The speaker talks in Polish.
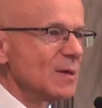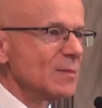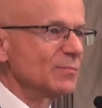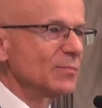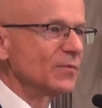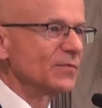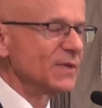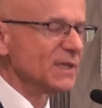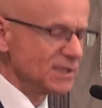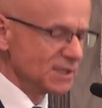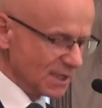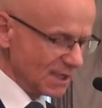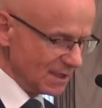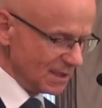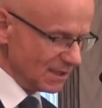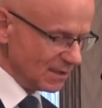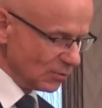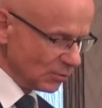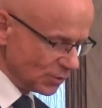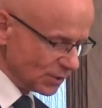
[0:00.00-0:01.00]

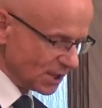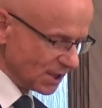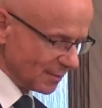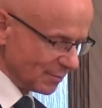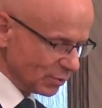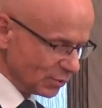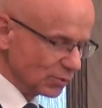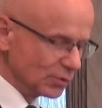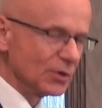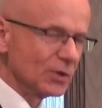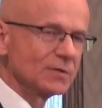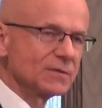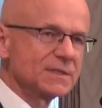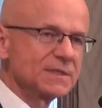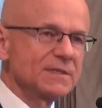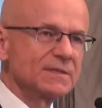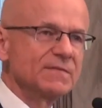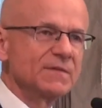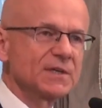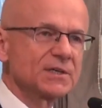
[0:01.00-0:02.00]
powiedzieli ludzie
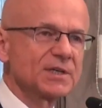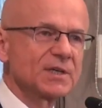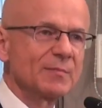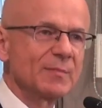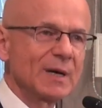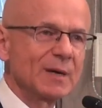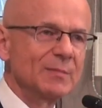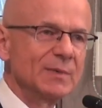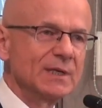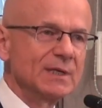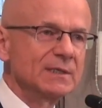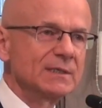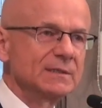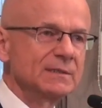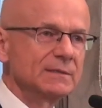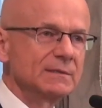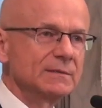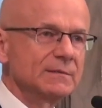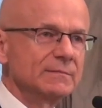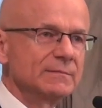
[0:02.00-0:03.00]
budujący wieżę Babel,
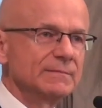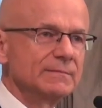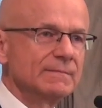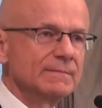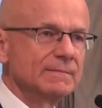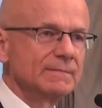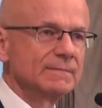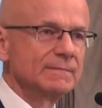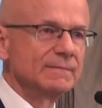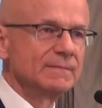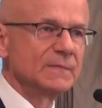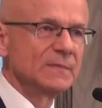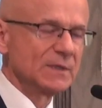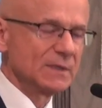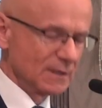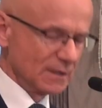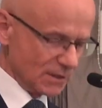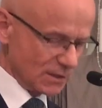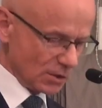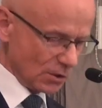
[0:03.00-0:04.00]

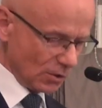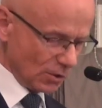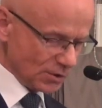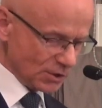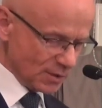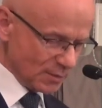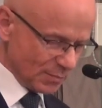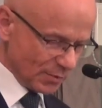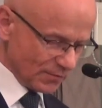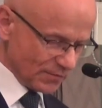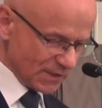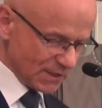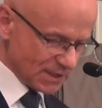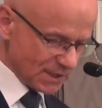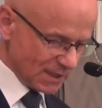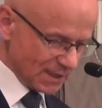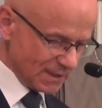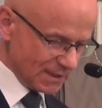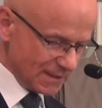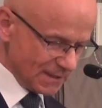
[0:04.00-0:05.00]
co oni
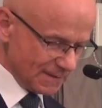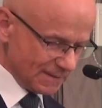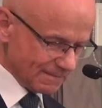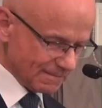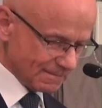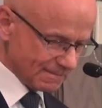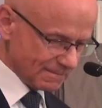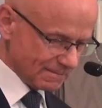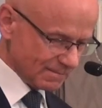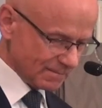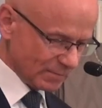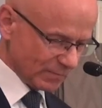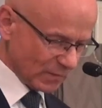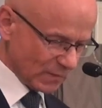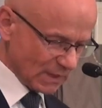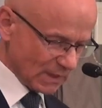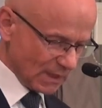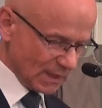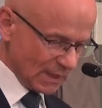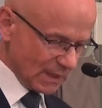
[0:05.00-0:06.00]
powiedzieli,
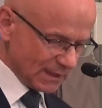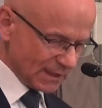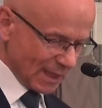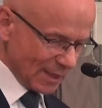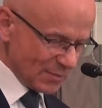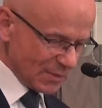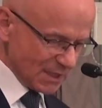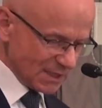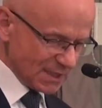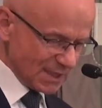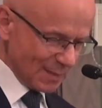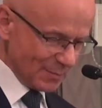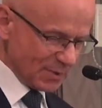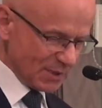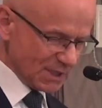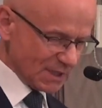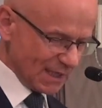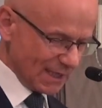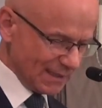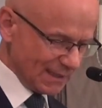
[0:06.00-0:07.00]
tam jest
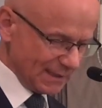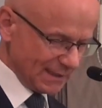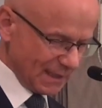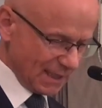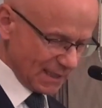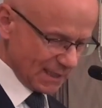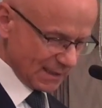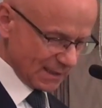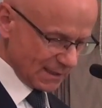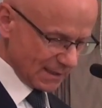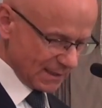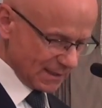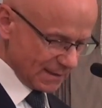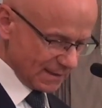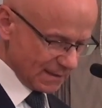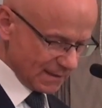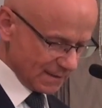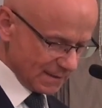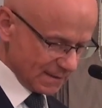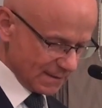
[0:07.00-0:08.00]
napisane tak:
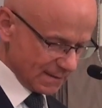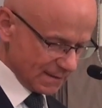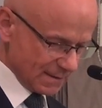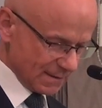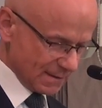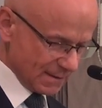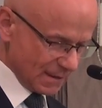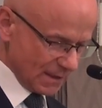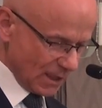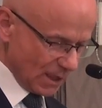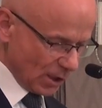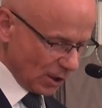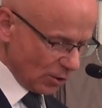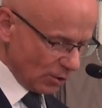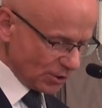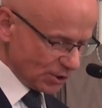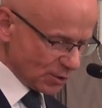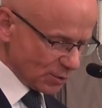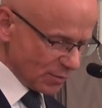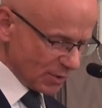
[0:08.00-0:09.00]

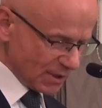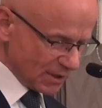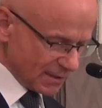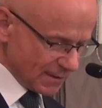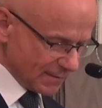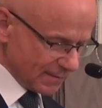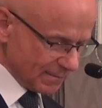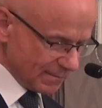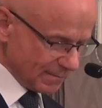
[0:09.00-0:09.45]
chodźmy,